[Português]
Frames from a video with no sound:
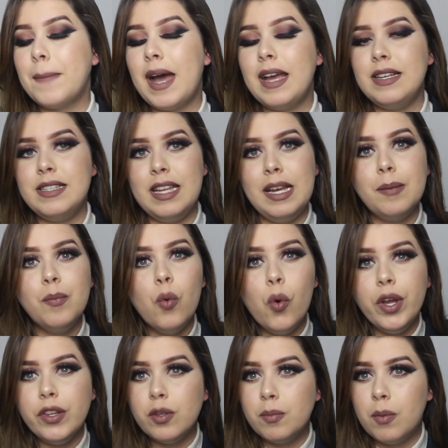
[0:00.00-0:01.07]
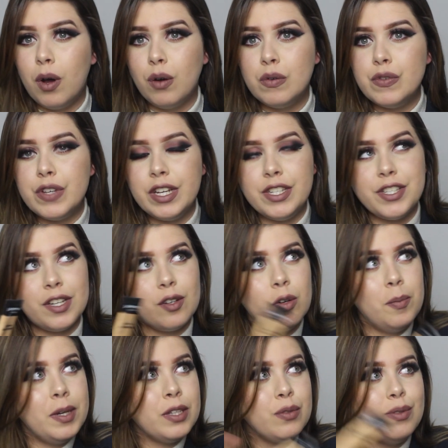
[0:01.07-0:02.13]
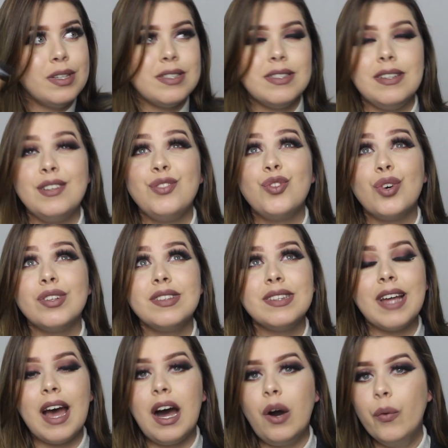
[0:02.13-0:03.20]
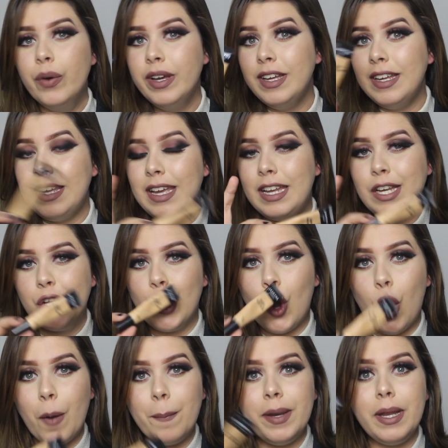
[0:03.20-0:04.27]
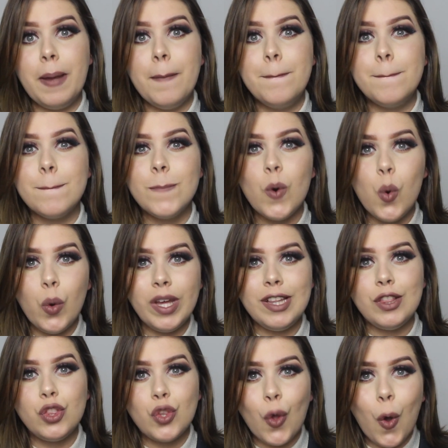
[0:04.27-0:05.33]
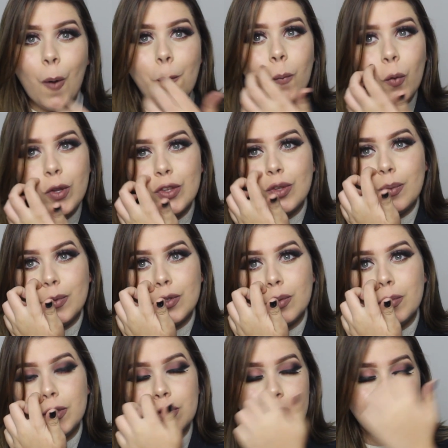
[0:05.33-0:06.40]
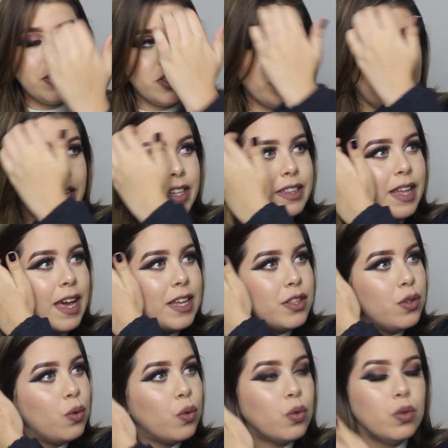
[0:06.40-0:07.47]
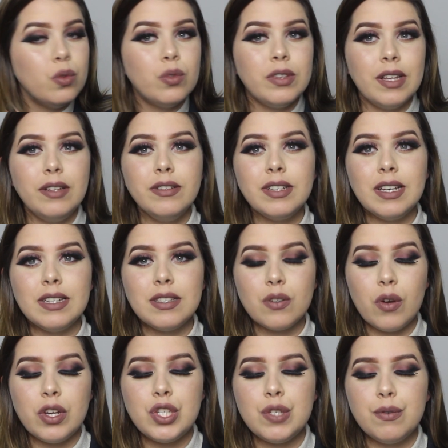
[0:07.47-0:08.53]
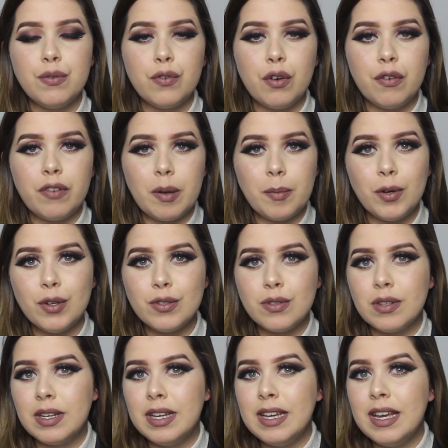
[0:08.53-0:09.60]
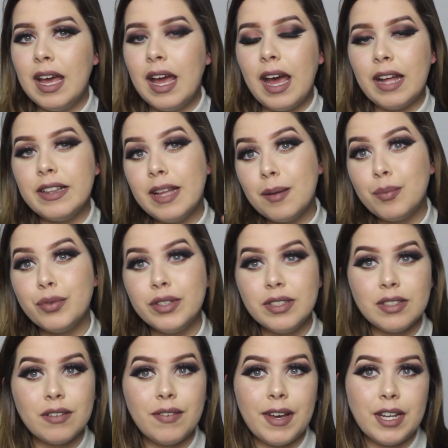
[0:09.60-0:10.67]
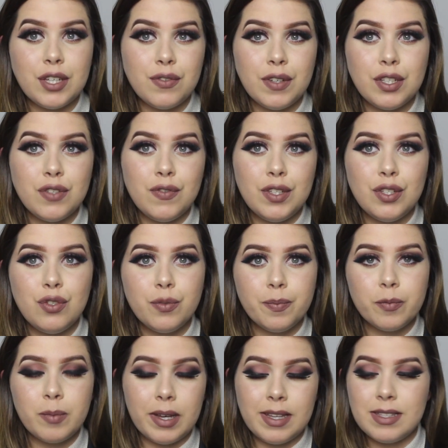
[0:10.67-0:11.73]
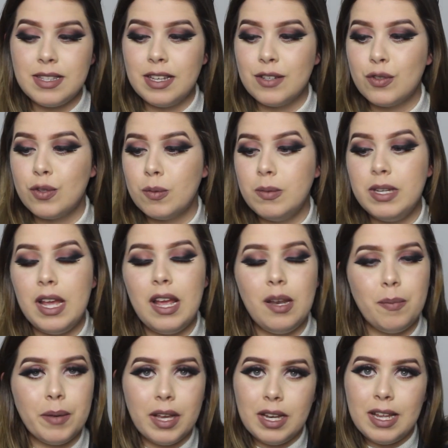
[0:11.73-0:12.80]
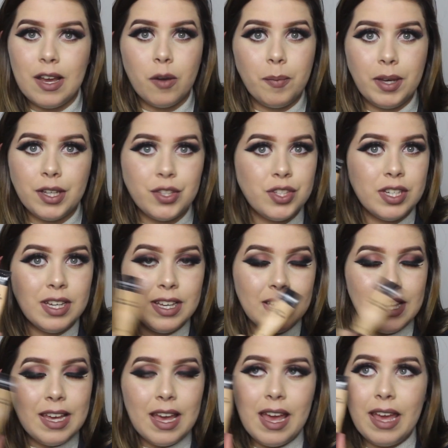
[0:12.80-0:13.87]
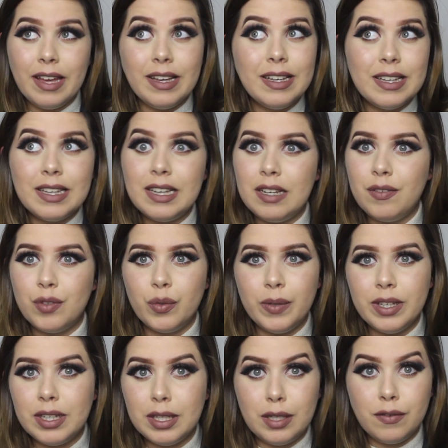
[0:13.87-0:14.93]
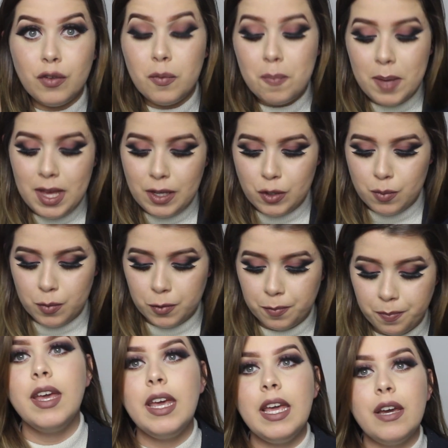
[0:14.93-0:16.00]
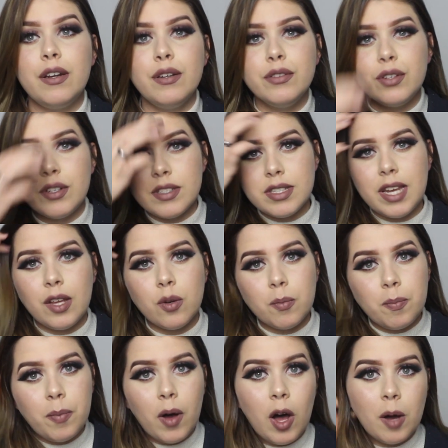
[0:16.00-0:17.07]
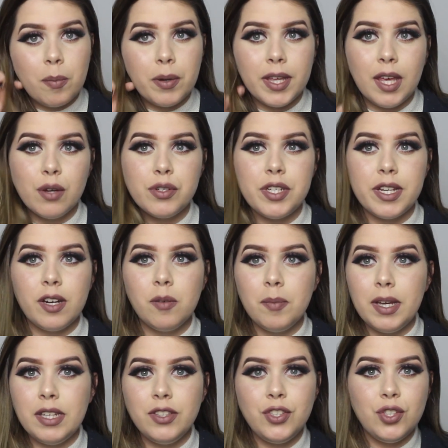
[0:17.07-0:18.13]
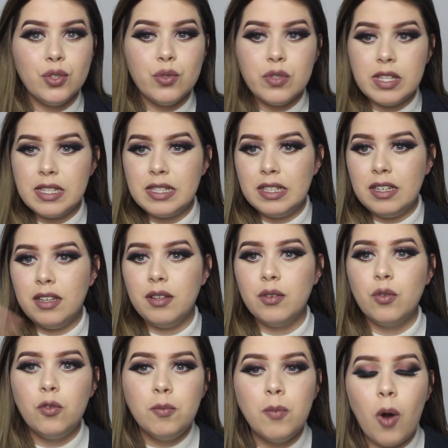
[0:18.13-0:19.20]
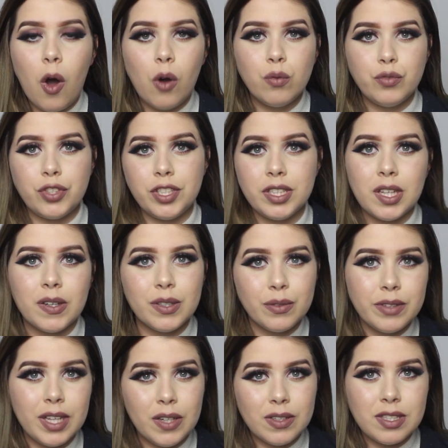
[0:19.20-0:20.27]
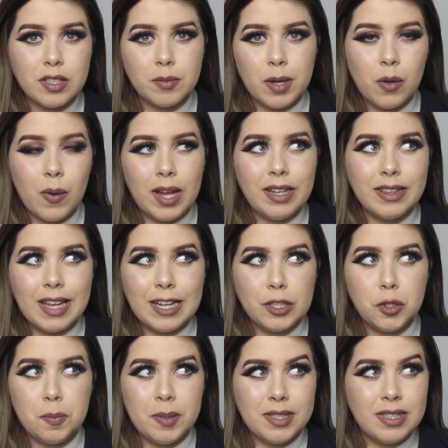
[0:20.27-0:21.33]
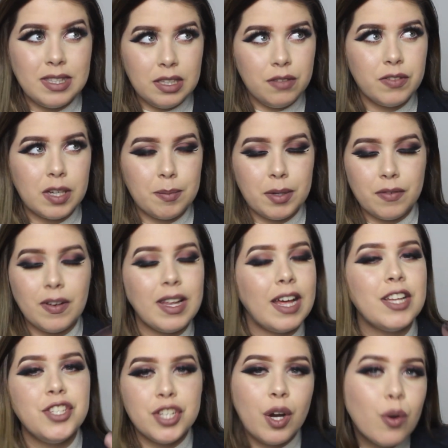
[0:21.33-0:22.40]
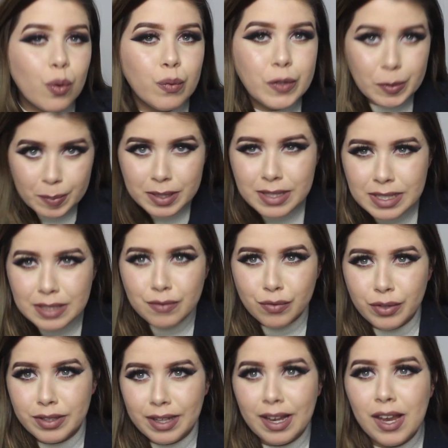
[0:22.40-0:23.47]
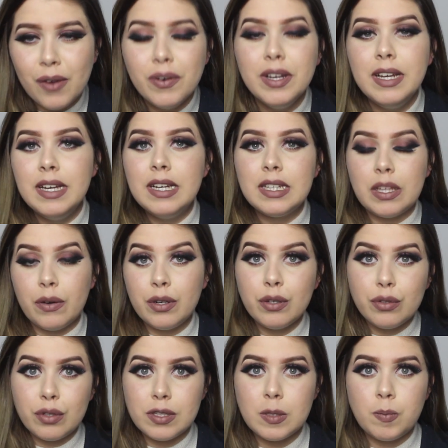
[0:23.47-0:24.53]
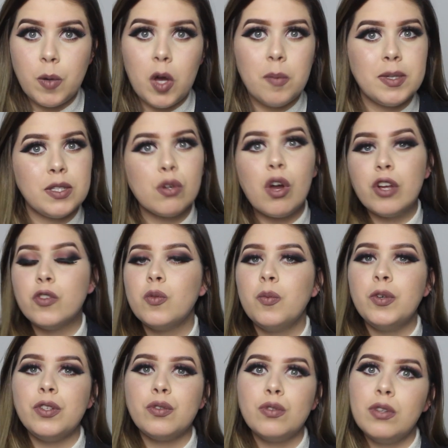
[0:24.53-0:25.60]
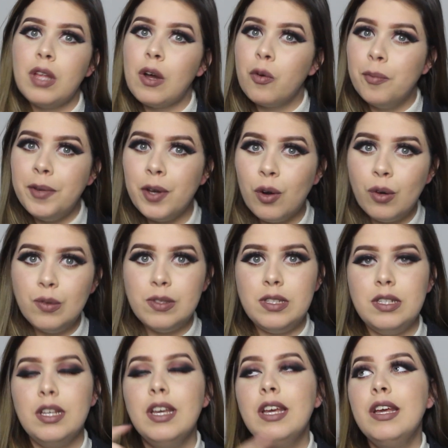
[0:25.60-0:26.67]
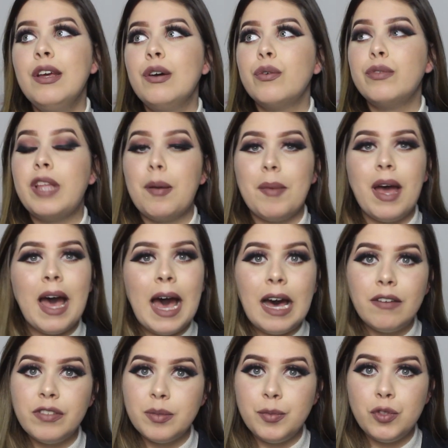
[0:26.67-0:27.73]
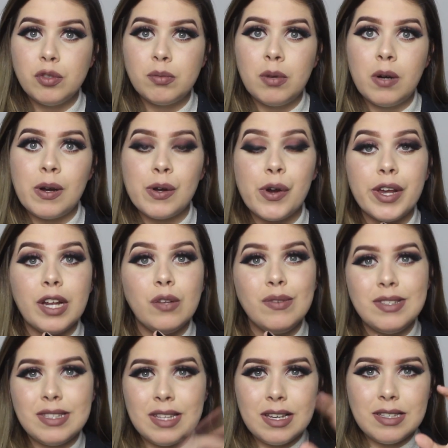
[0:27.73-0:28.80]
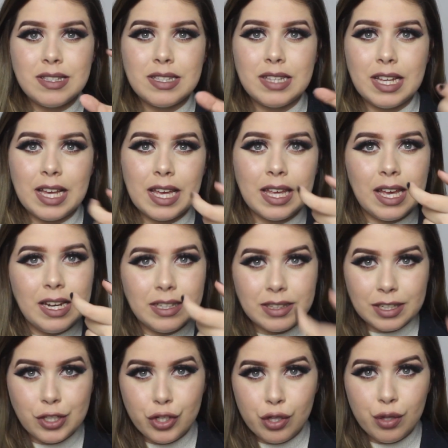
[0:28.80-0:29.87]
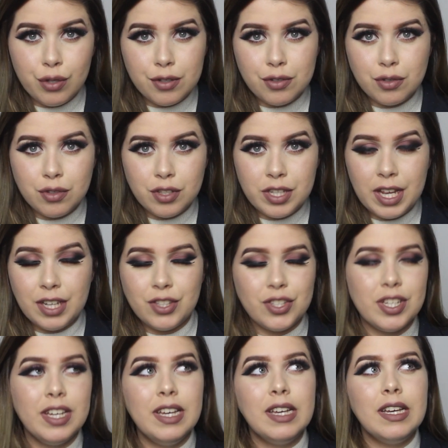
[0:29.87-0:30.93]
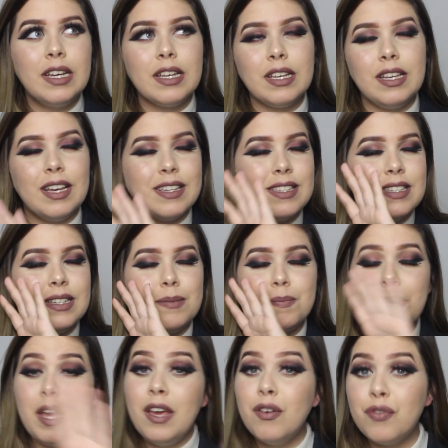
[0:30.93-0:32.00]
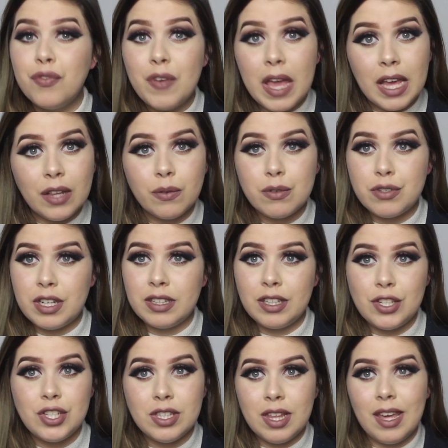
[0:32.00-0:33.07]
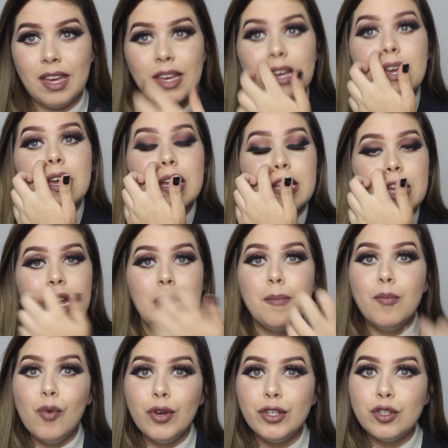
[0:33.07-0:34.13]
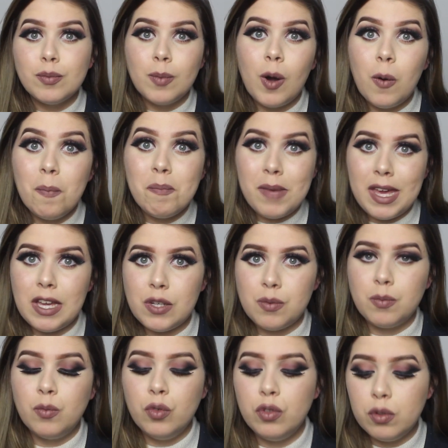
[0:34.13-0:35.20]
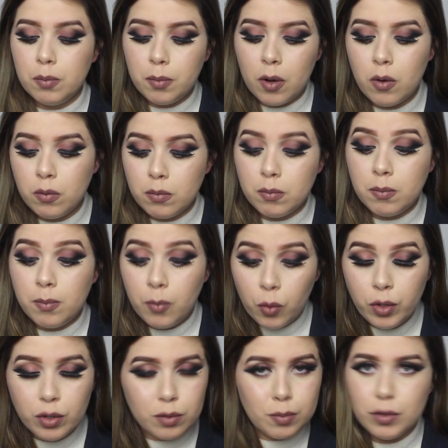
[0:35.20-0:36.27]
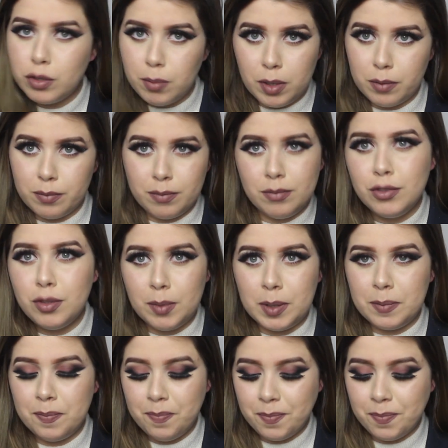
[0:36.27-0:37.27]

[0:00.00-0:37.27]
Mas ele é muito bom, gente. A cobertura, assim, total. Ele cobre muito, muito, muito, muito. Pra vocês terem ideia do, do tanto que esse corretivo ficou famoso, até a Bruna Tavares fez vídeo, uma resenha sobre ele, porque ele realmente é incrível, incrível mesmo. Eu não trouxe nenhum pó porque eu geralmente uso assim um monte, então eu não tenho assim uma qualidade específica para falar de algum específico, entendeu? Então eu não trouxe pó, mas eu gosto muito do da Ruby Rose. O da Mahave é muito bom. Agora a Luizança tem aquele translúcido, gente, que é assim perfeito, eu já testei e ele é muito bom mesmo, muito bom, muito, muito bom, muito bom.